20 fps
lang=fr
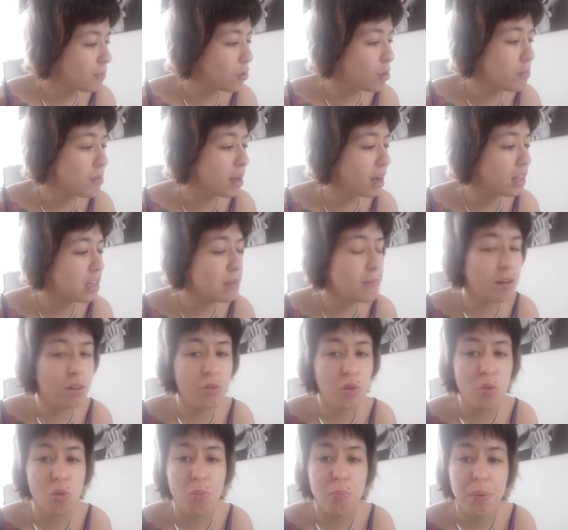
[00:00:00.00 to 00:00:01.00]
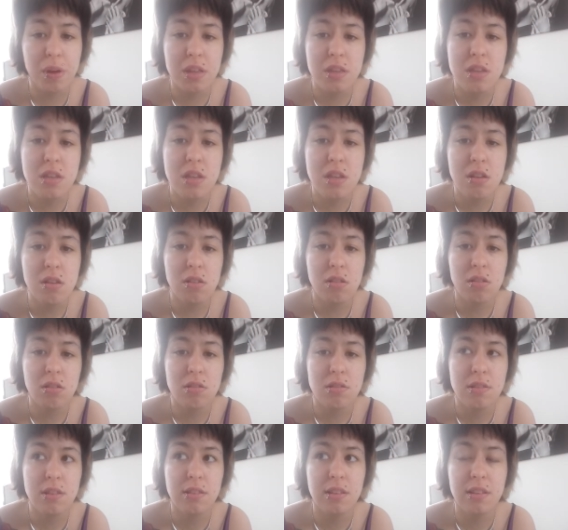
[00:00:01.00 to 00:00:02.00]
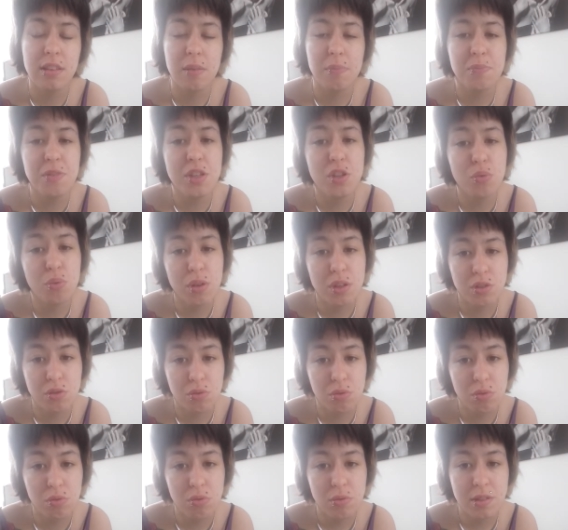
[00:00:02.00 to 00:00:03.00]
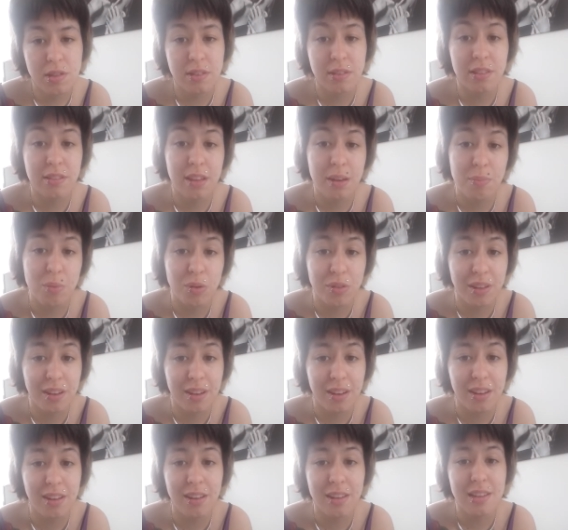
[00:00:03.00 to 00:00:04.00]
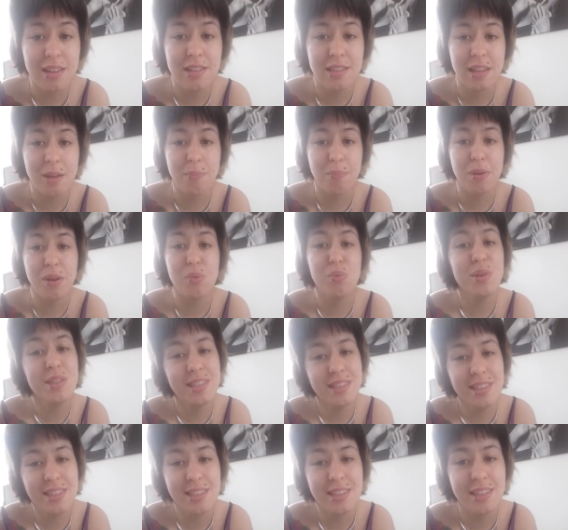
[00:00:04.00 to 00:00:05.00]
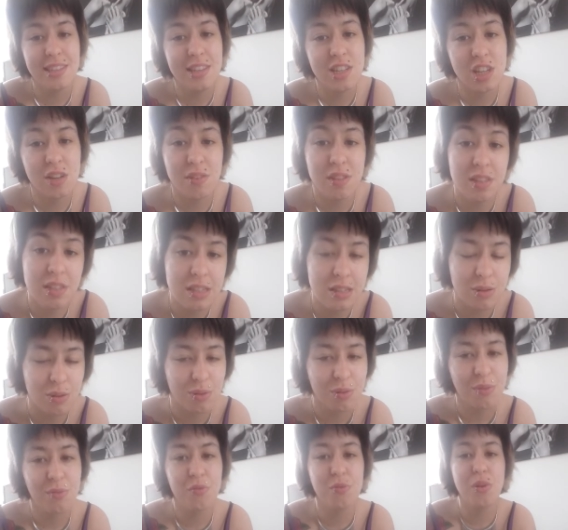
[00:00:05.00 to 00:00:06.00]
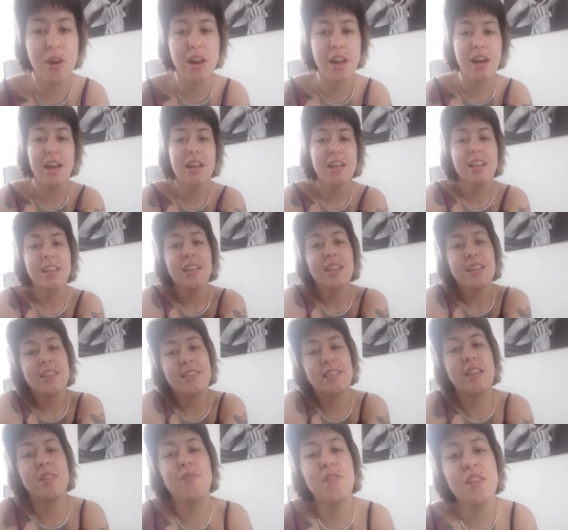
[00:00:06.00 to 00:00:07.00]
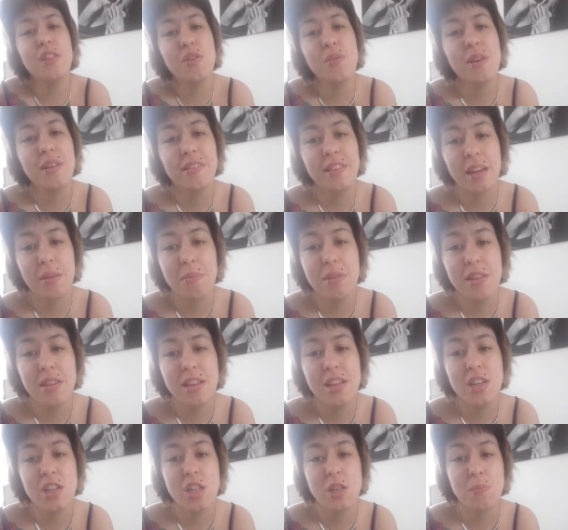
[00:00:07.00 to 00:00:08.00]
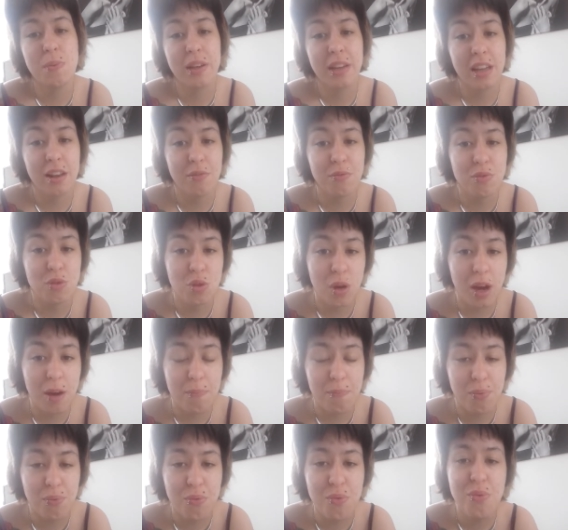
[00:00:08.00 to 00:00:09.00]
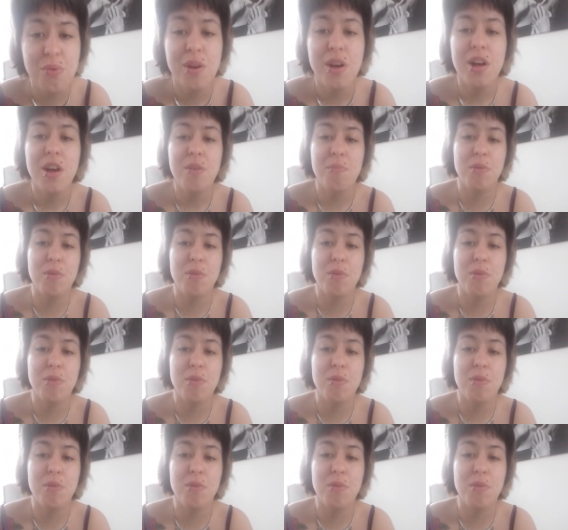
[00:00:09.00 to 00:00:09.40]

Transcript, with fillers: Premier animal de compagnie, euh, c'était un petit oiseau, c'était un mandarin, il s'appelait Wistiti, j'avais 10 ans. Voilà, cette vidéo est terminée, j'espère qu'elle vous aura plu.